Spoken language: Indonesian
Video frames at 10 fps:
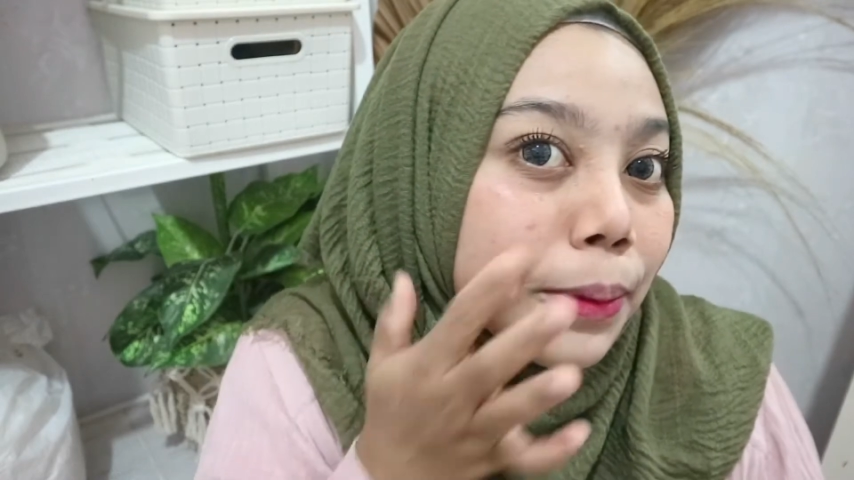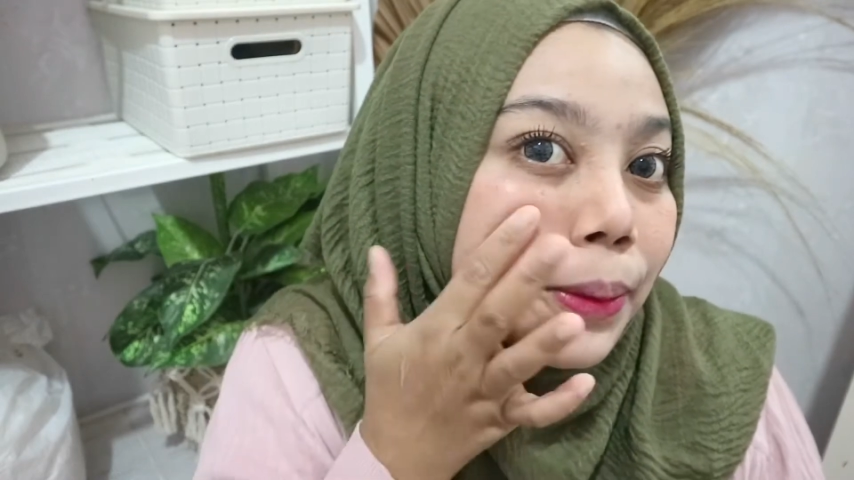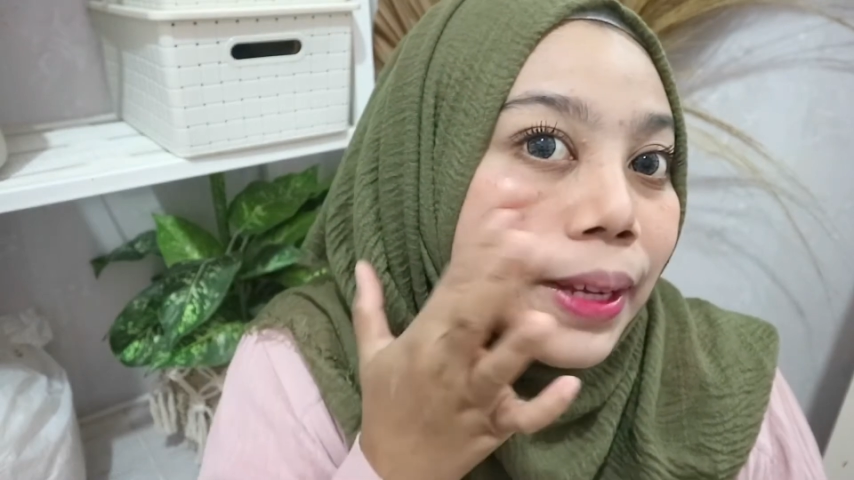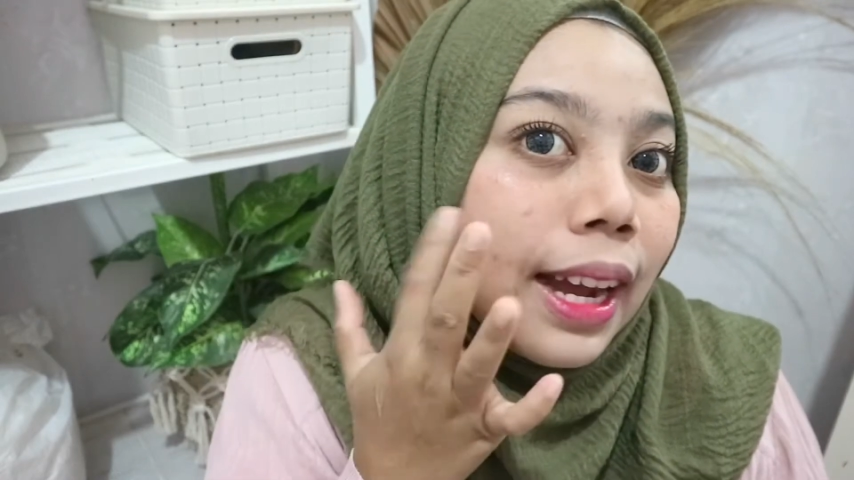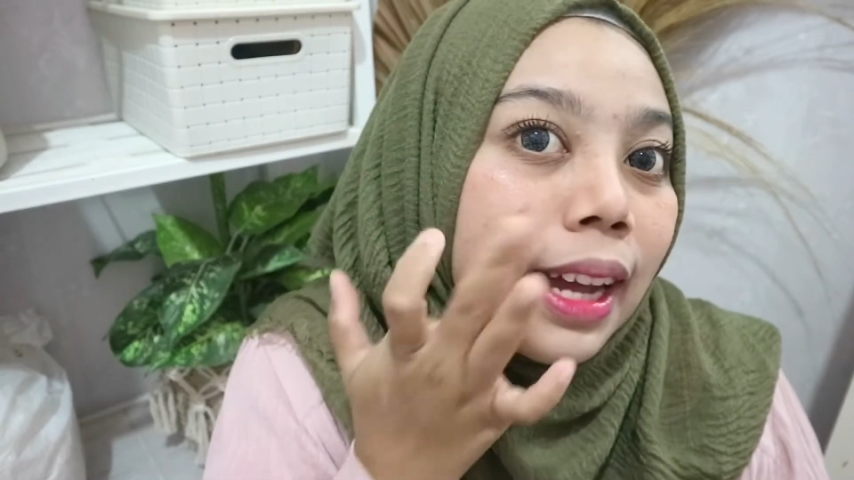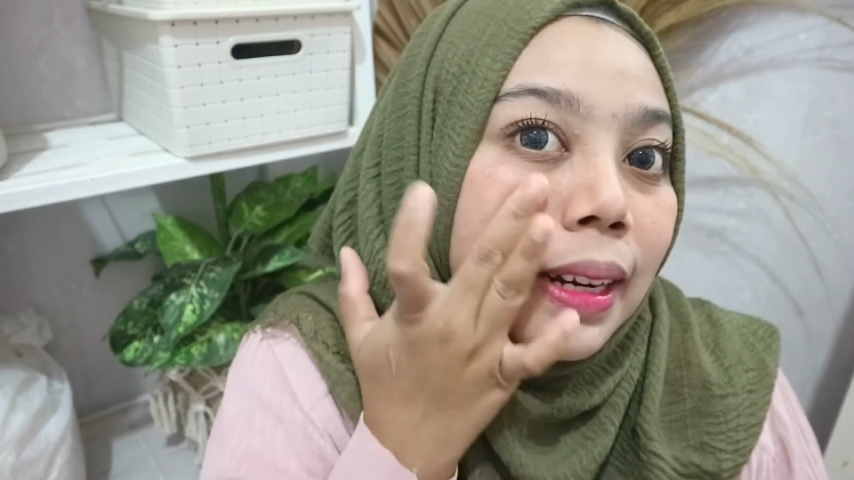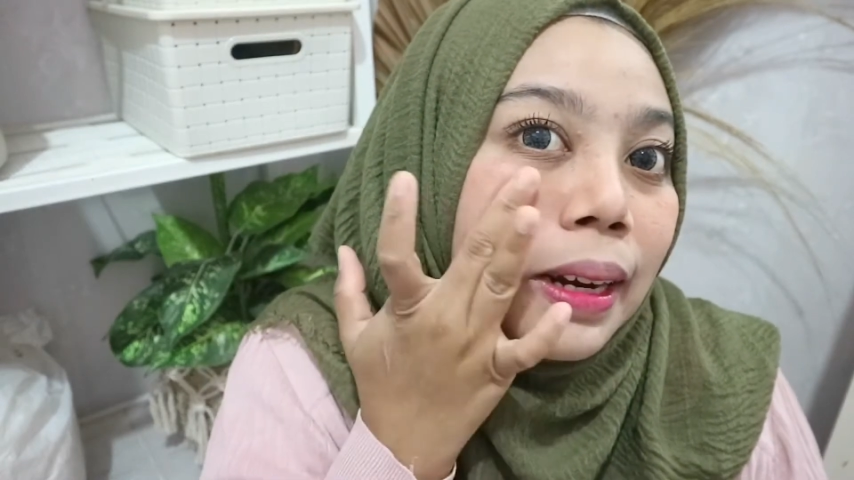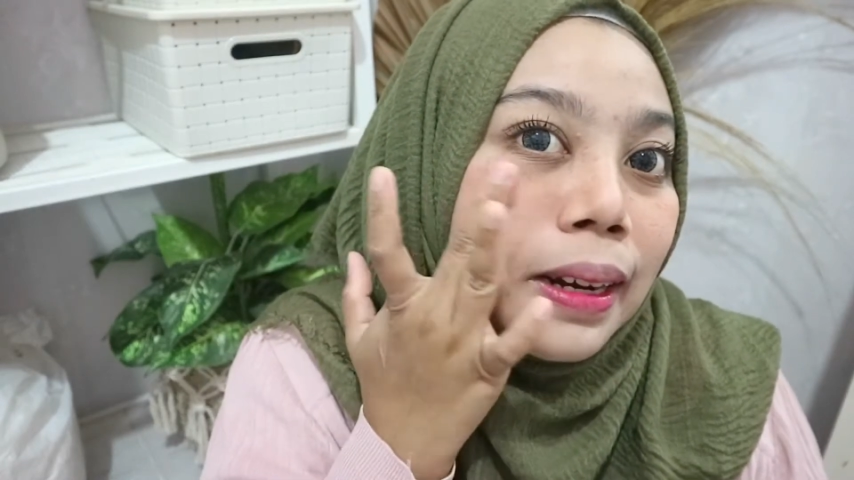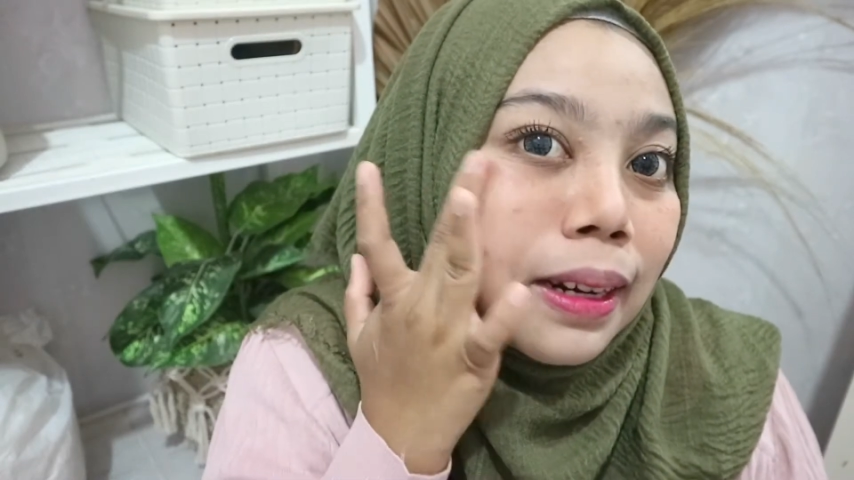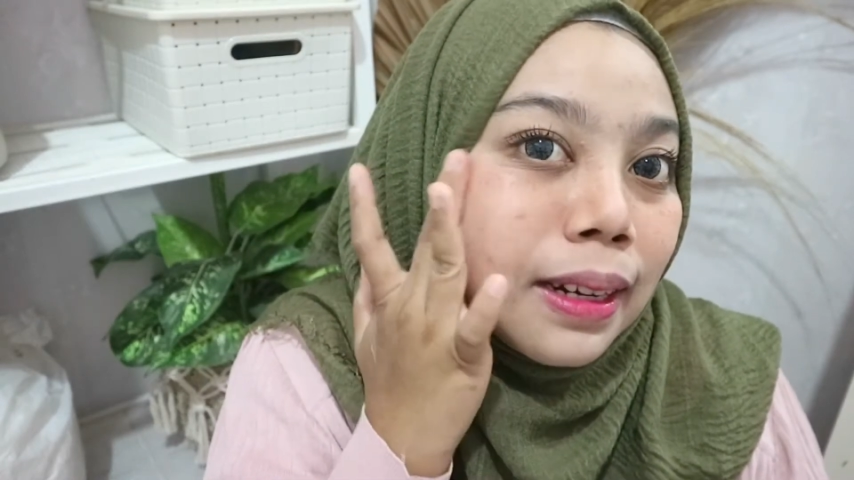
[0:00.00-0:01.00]
ya kan
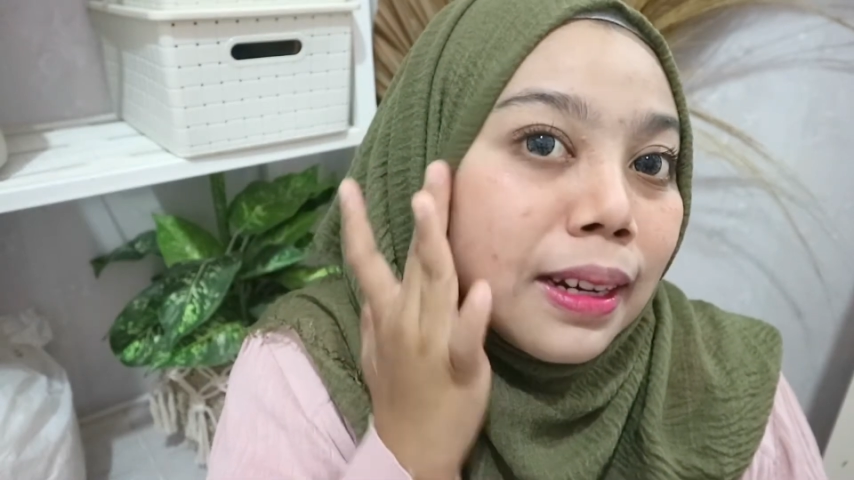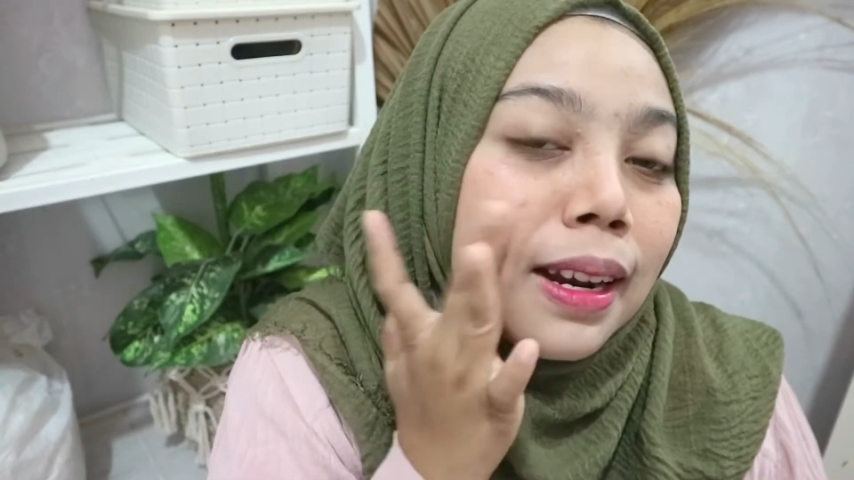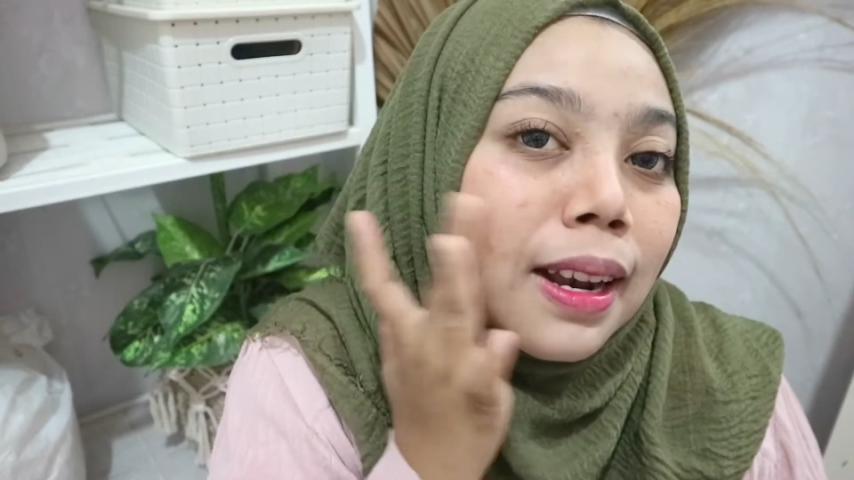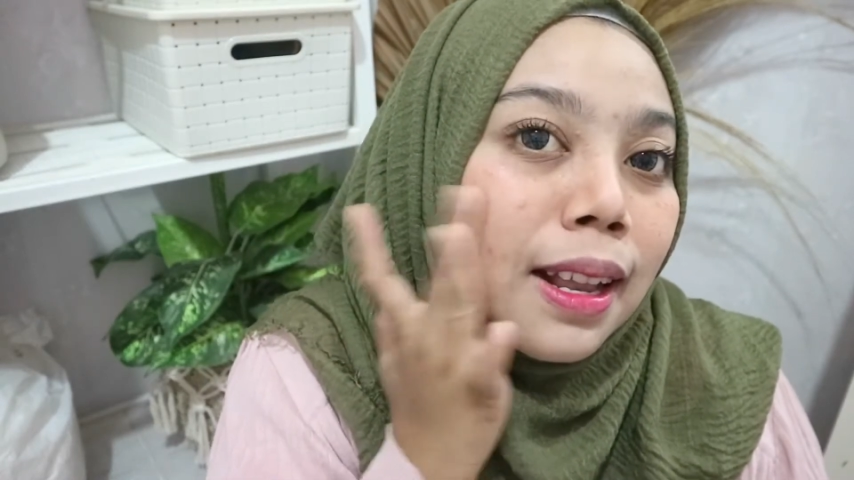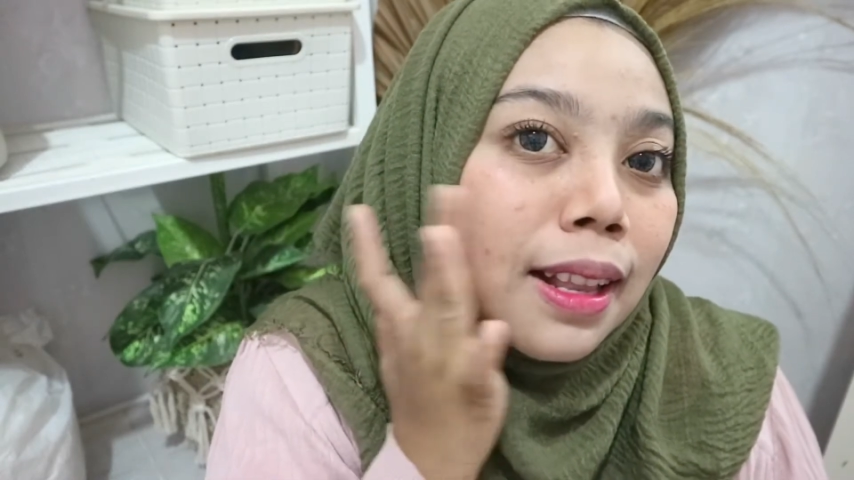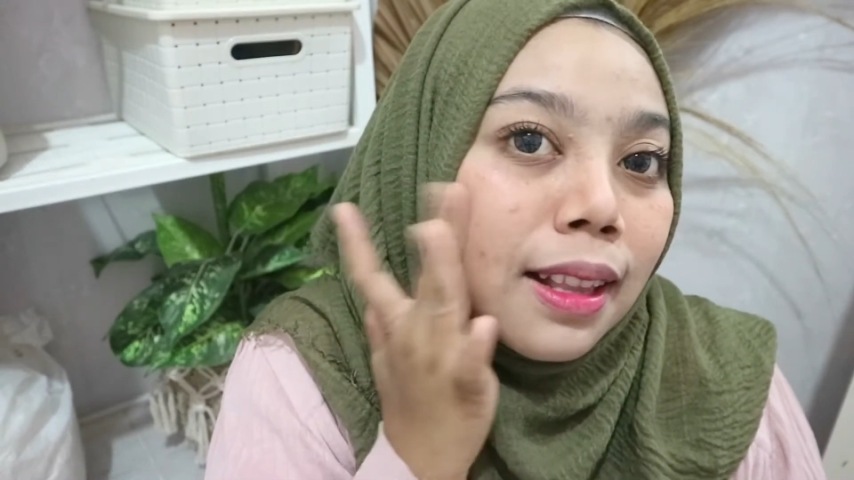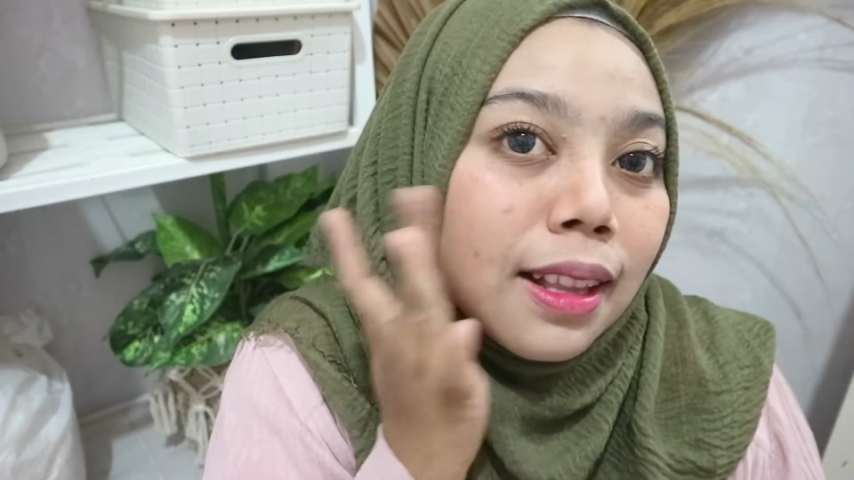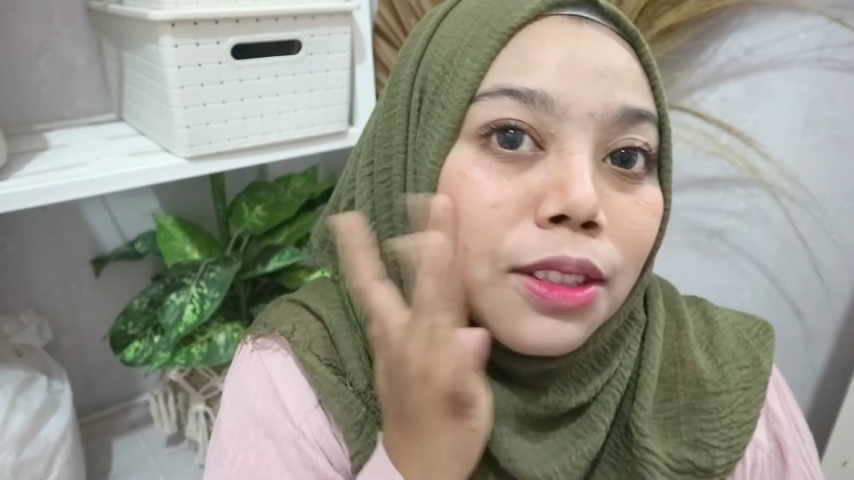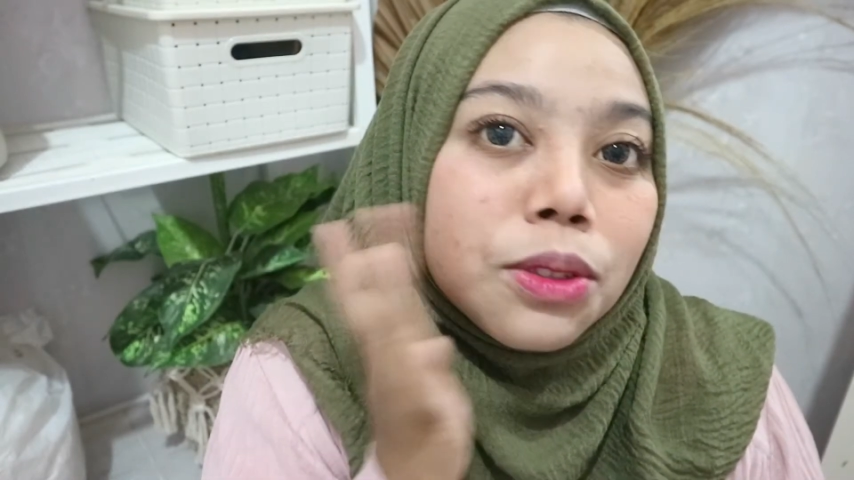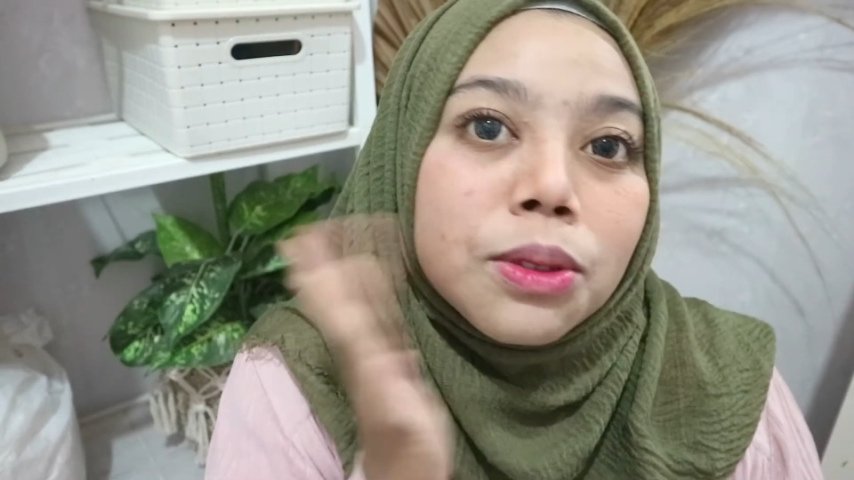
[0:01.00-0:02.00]

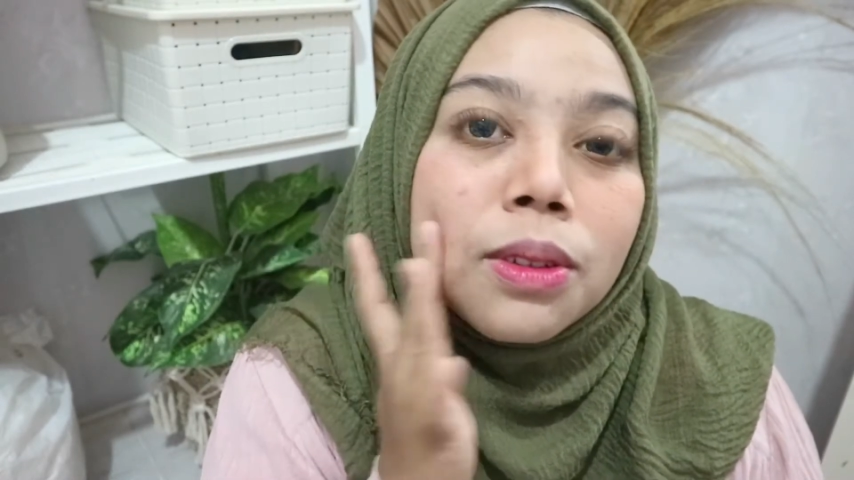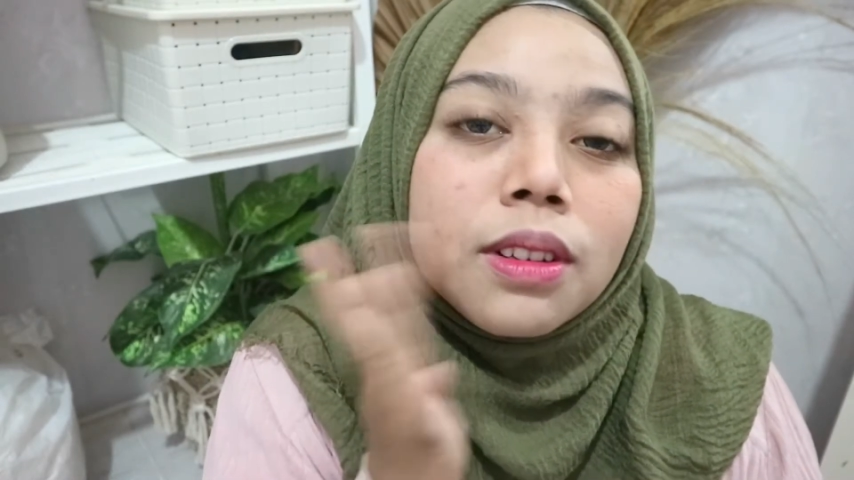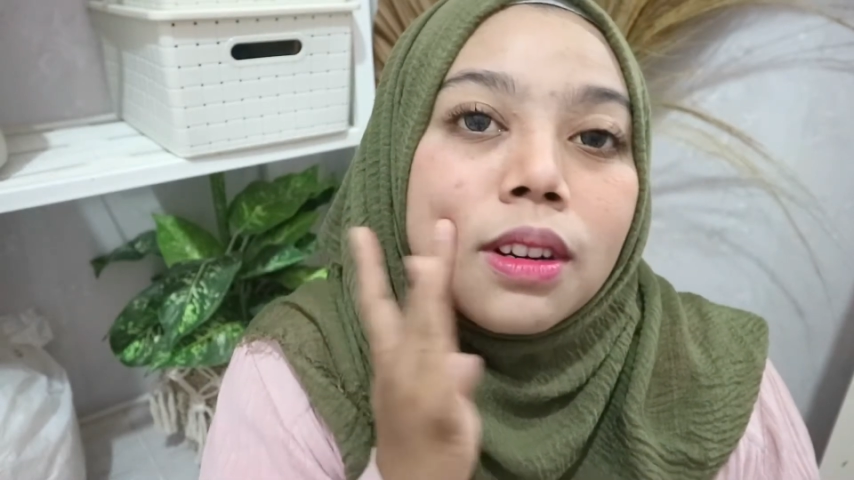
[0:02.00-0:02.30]
langsung